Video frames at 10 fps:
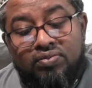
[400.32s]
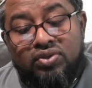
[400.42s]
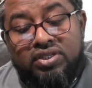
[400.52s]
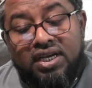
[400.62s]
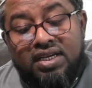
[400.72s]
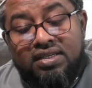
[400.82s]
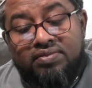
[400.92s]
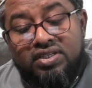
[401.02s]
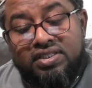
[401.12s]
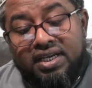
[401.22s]
মোসাদ
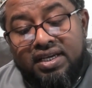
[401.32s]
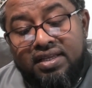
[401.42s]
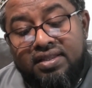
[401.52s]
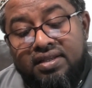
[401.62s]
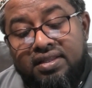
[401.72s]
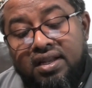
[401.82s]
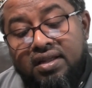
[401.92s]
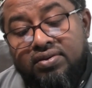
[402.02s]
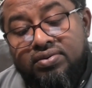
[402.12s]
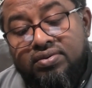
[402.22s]
ইবনে সাঈদ রাদিয়াল্লাহ